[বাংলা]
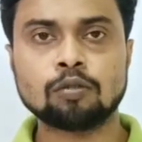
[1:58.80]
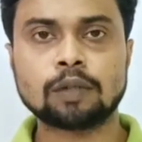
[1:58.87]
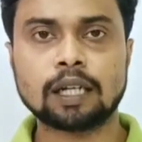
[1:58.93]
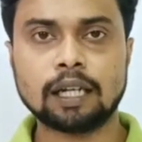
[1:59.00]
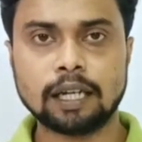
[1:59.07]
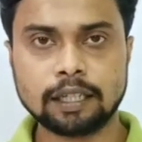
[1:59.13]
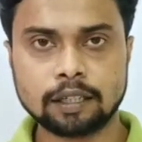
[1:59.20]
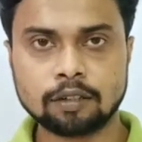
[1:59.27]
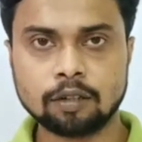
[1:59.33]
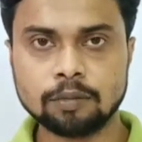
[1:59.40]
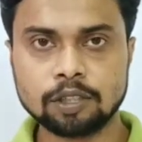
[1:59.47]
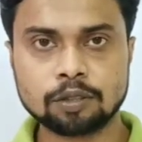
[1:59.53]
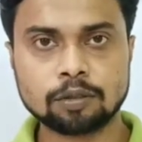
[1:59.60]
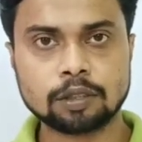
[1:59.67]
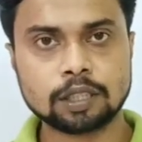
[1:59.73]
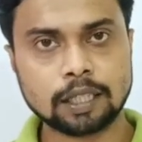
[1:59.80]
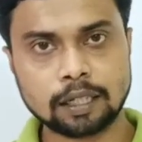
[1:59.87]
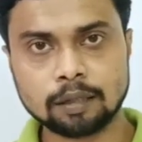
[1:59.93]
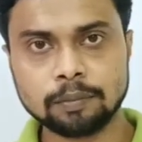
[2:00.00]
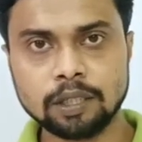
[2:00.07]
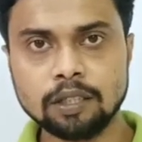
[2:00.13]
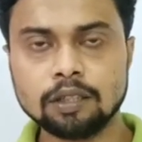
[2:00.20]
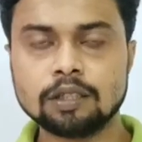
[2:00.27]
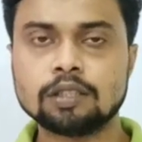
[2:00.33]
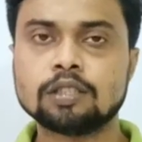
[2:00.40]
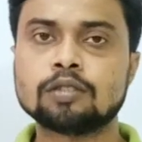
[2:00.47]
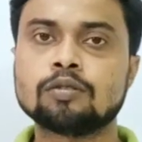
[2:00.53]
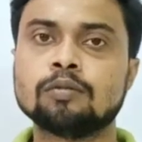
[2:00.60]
তোমরা লাইক কমেন্ট করে জানাবে যে